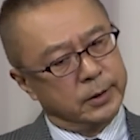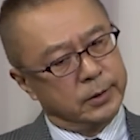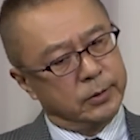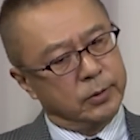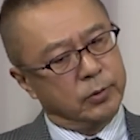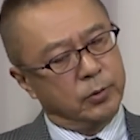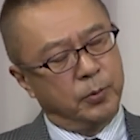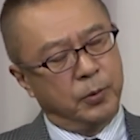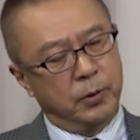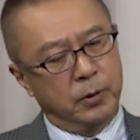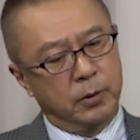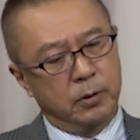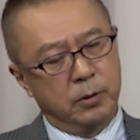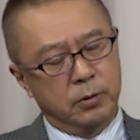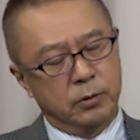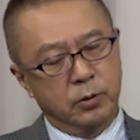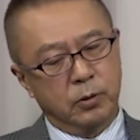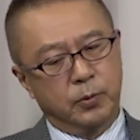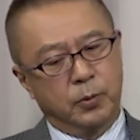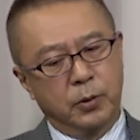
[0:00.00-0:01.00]
ちょっとポ
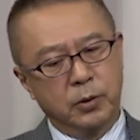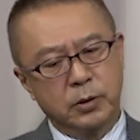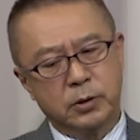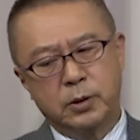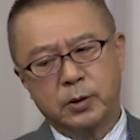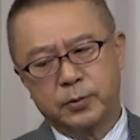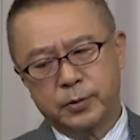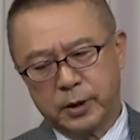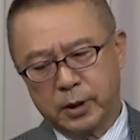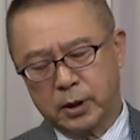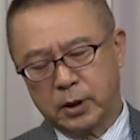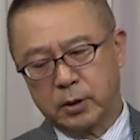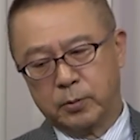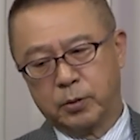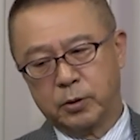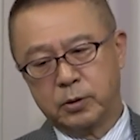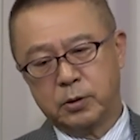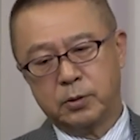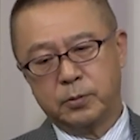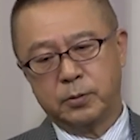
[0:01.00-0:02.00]
ちょっとポジティブな
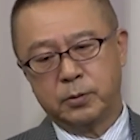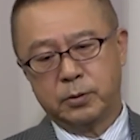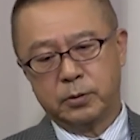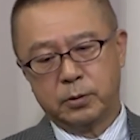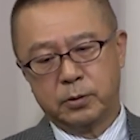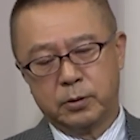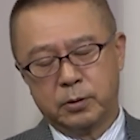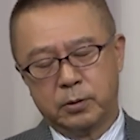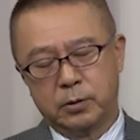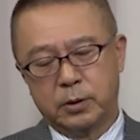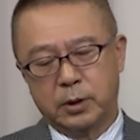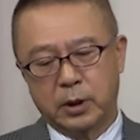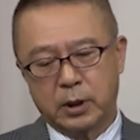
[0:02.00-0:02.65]
ポジティブ